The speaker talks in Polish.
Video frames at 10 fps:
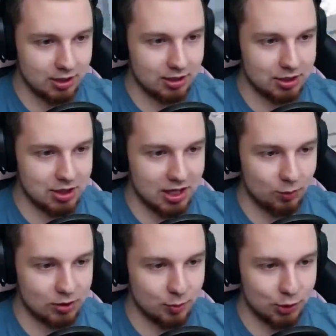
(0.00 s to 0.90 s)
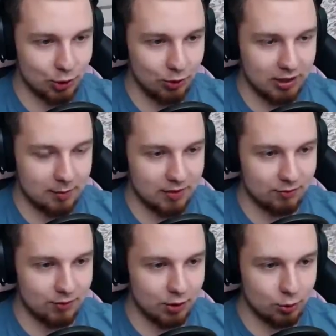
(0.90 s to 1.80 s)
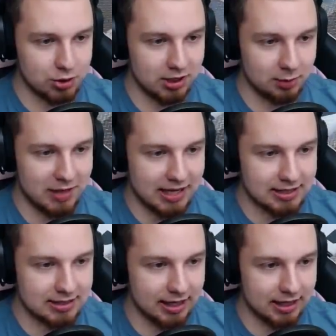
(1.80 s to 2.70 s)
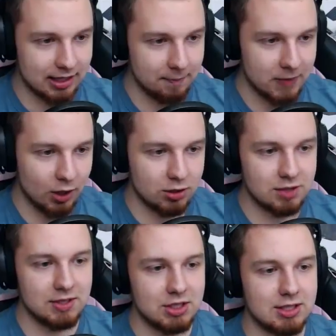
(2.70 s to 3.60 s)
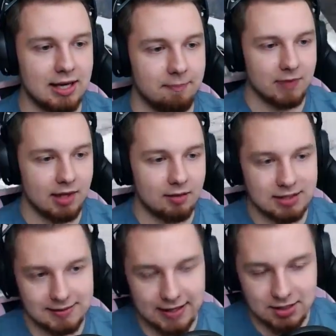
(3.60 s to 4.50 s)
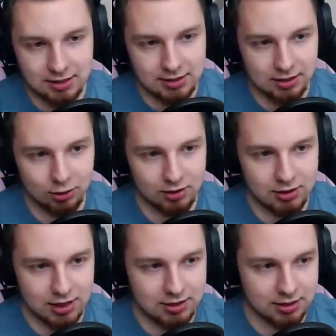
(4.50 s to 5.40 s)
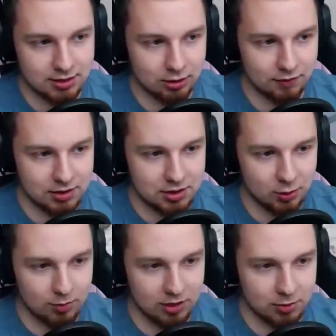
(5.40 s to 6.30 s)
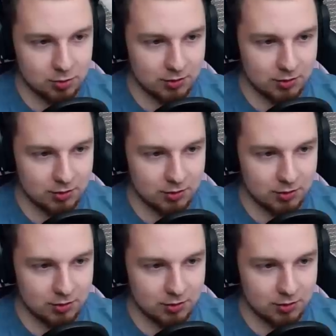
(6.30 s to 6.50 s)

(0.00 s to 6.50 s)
e, się z pociągiem w różnych miejscach. Oczywiście Stać nas na to, stać nas na to, więc czemu mielibyśmy